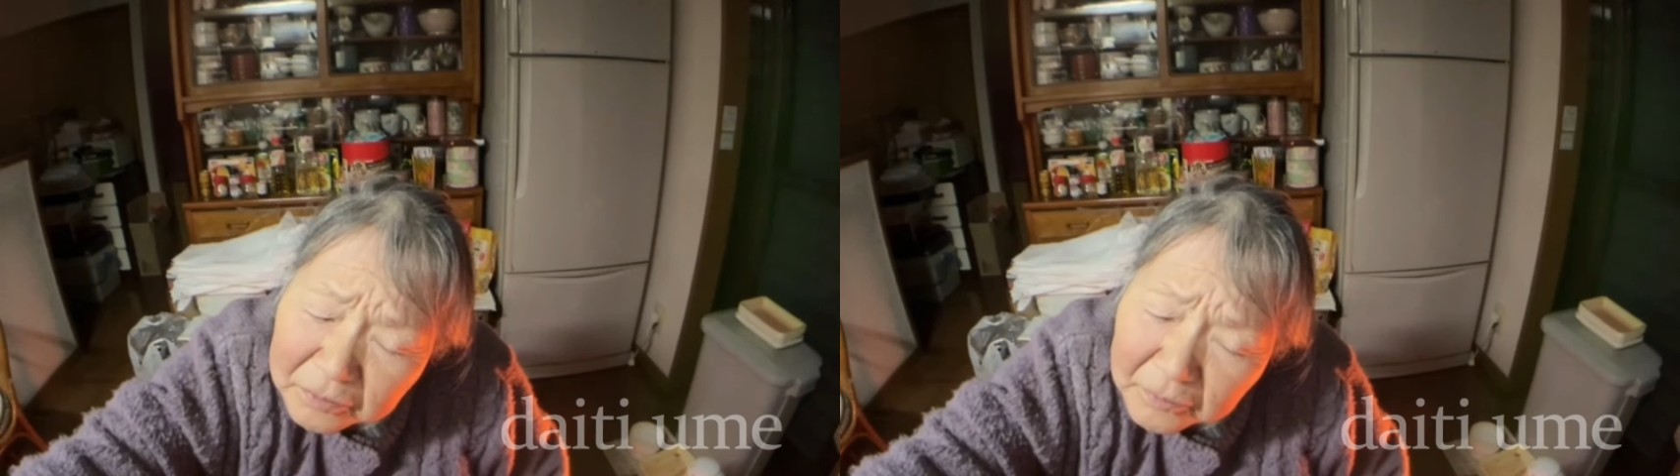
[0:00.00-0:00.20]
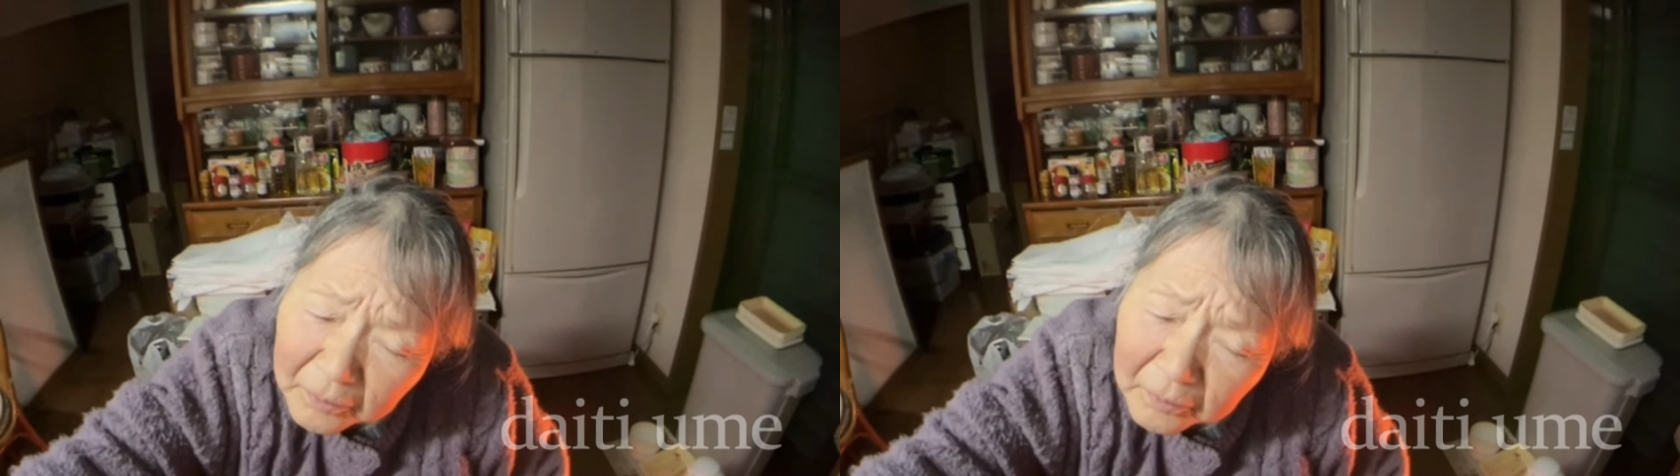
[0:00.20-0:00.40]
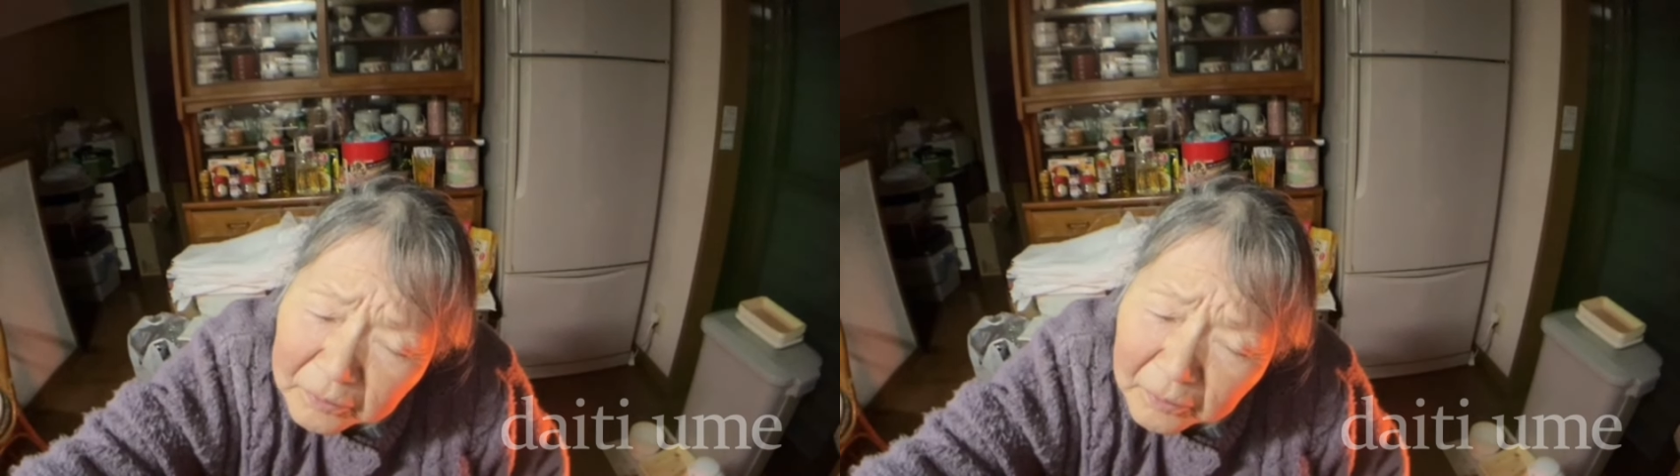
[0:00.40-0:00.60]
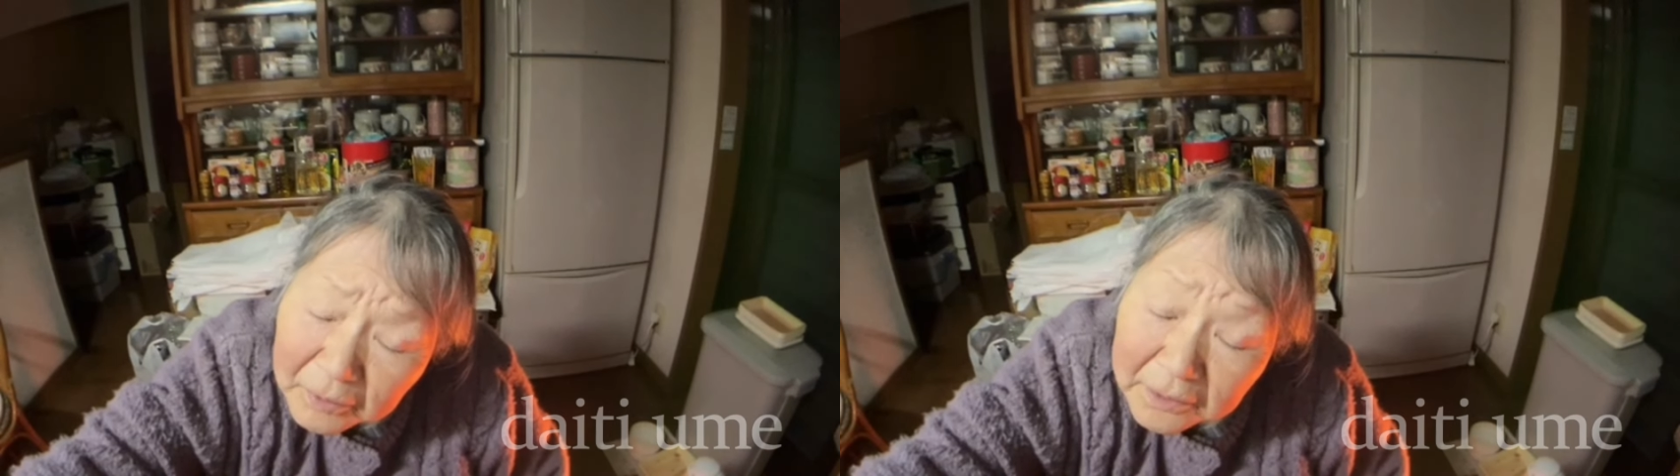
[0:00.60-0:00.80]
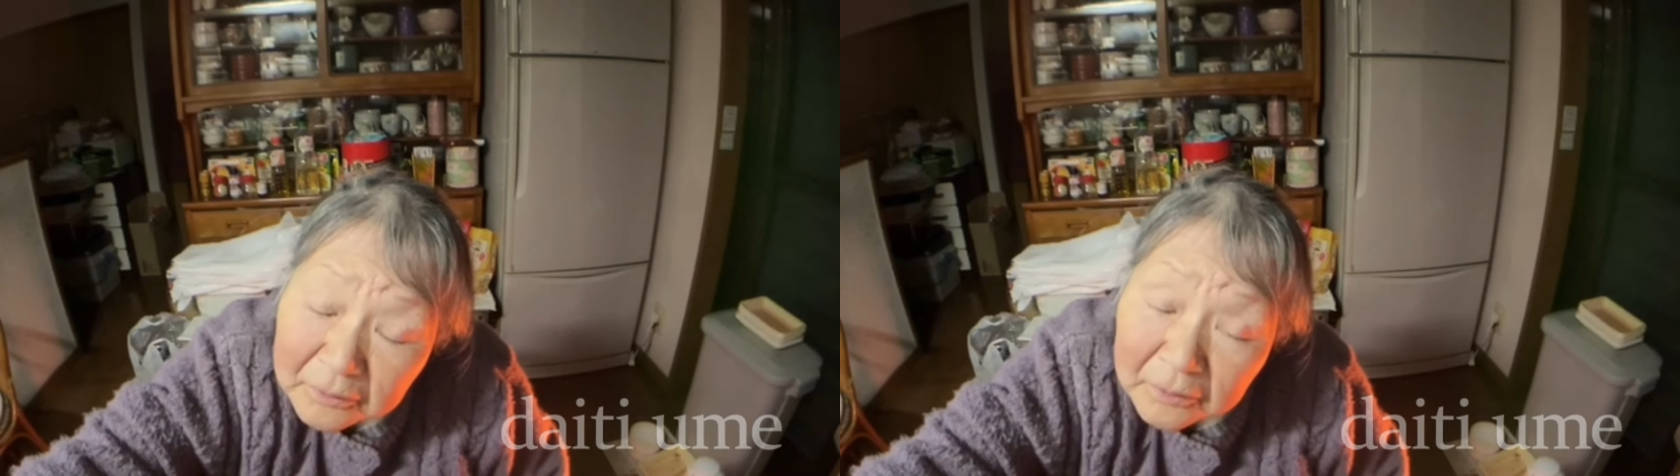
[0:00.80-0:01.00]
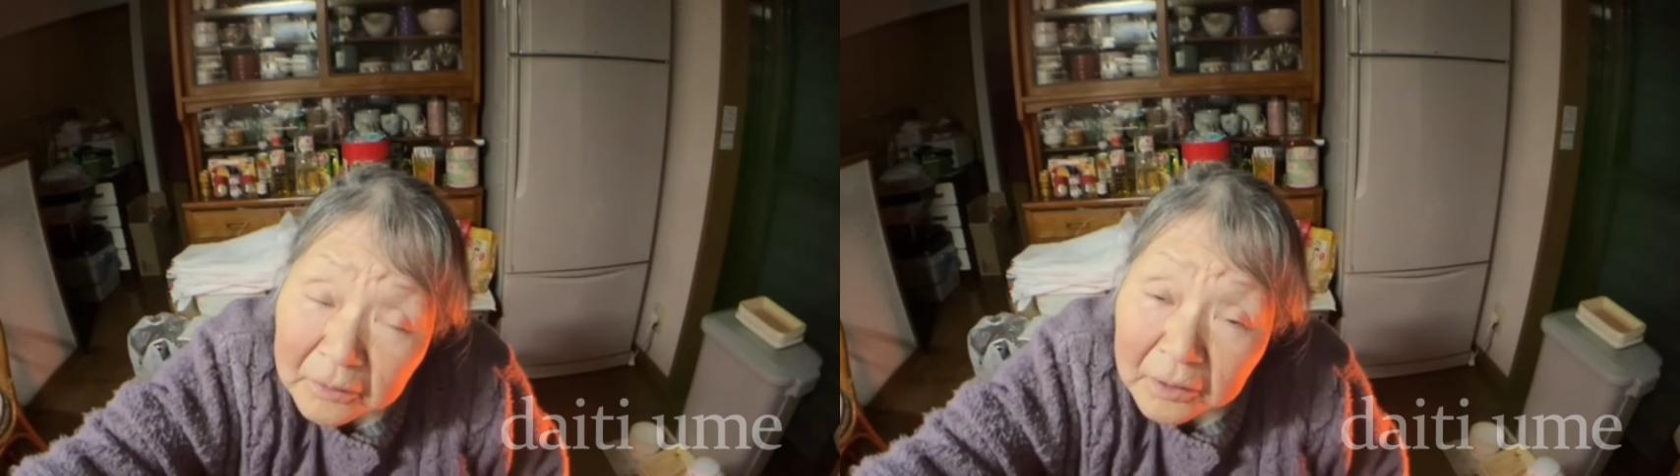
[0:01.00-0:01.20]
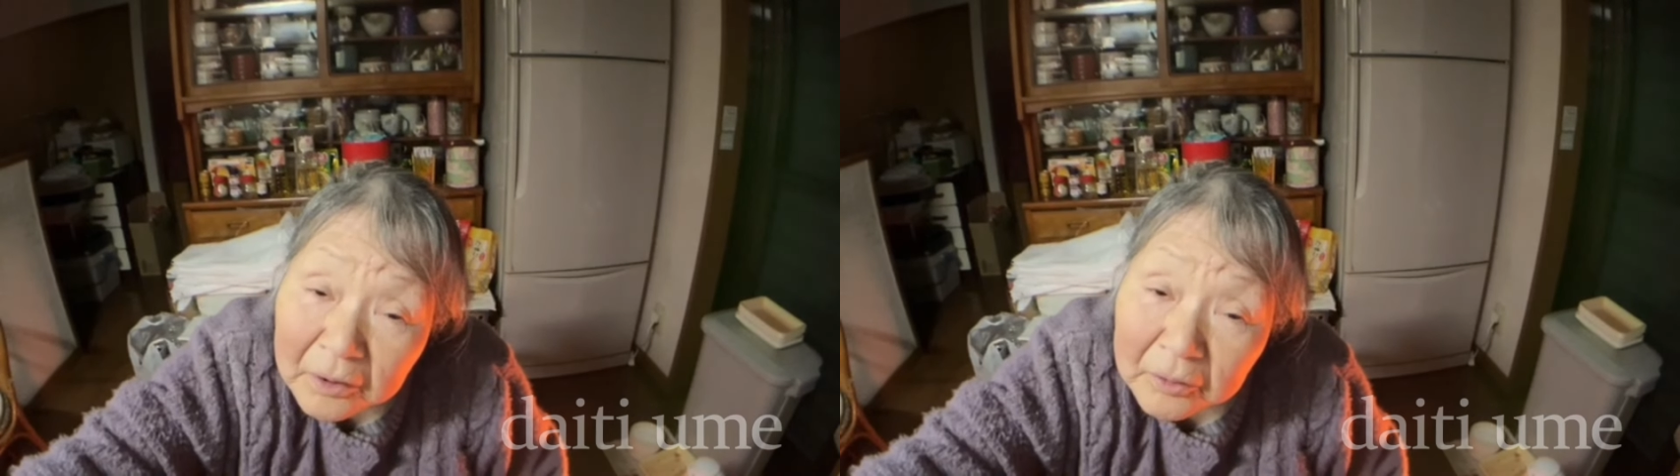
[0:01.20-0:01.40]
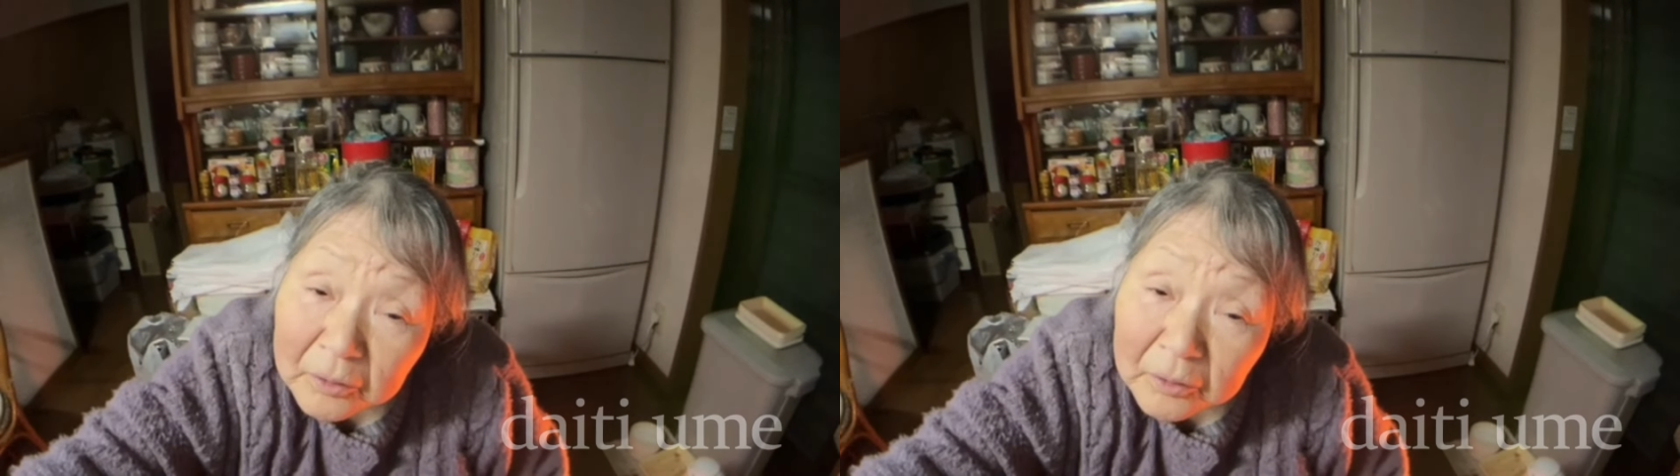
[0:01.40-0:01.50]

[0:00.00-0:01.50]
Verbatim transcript: ごと乗れる